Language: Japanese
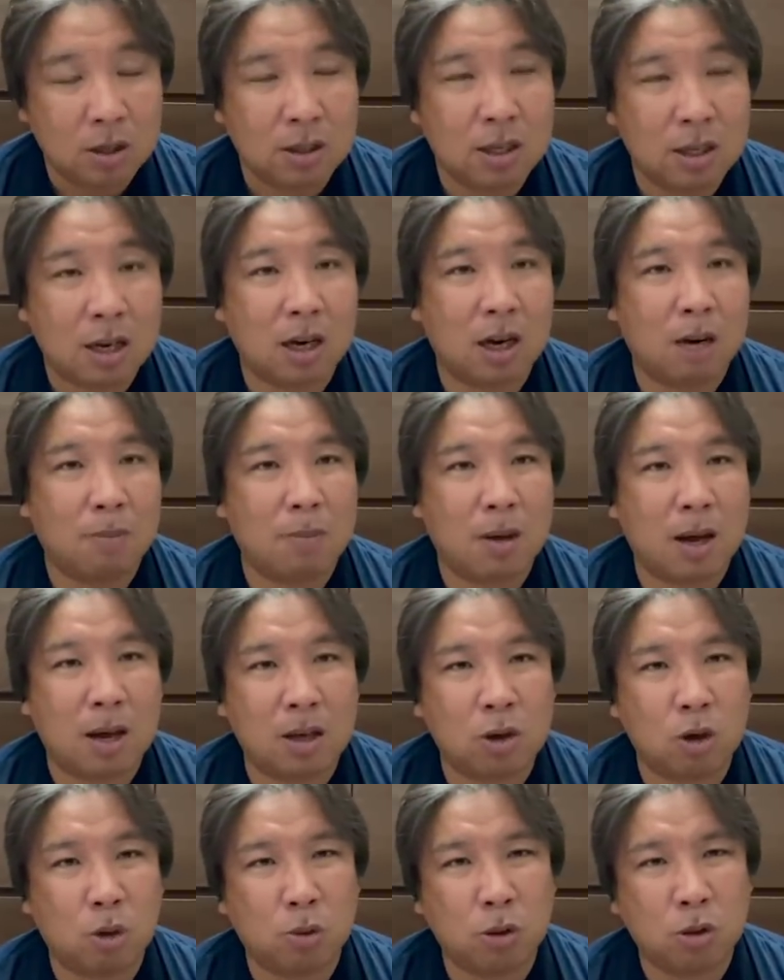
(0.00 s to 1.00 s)
だからまあ
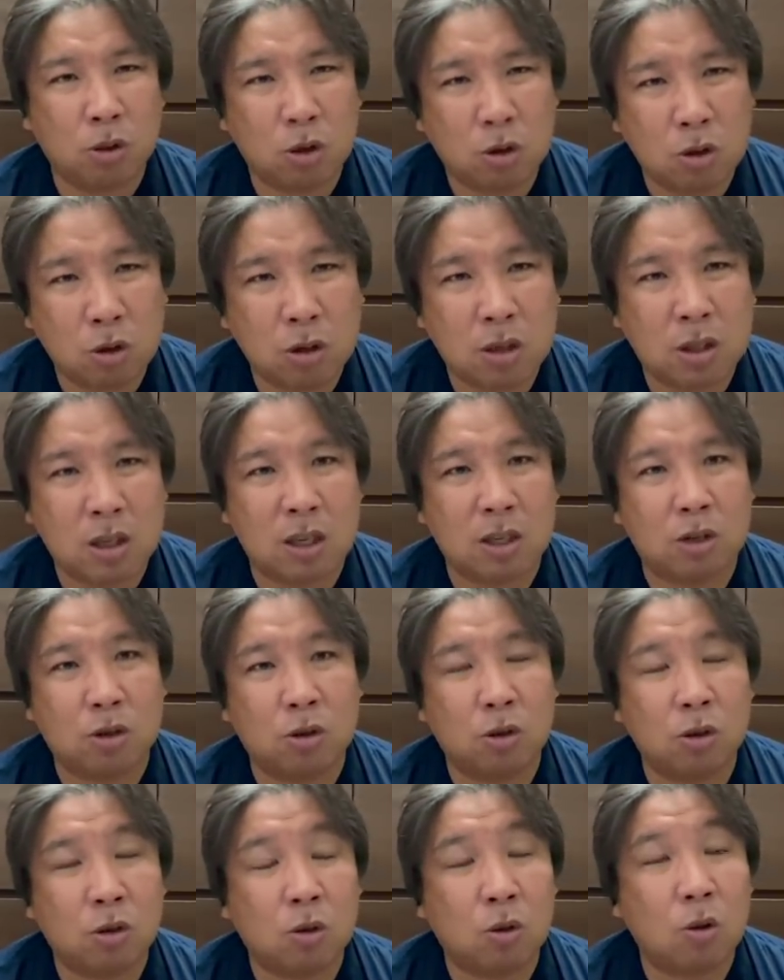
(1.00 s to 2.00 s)
余分の11人
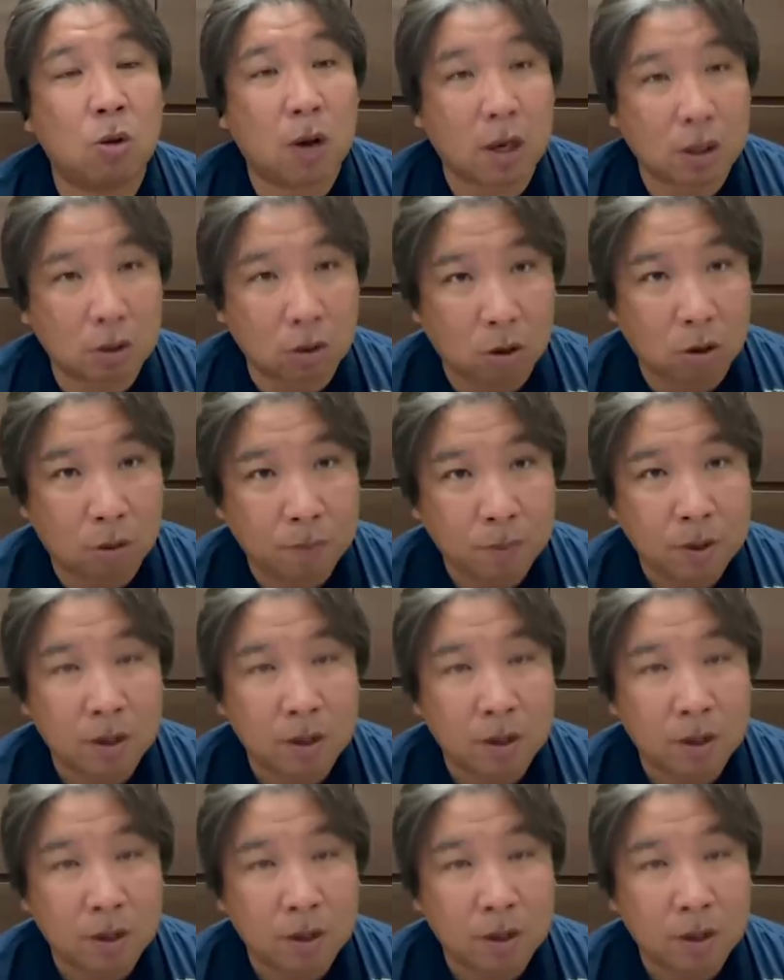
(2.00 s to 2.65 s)
作っとこうかと。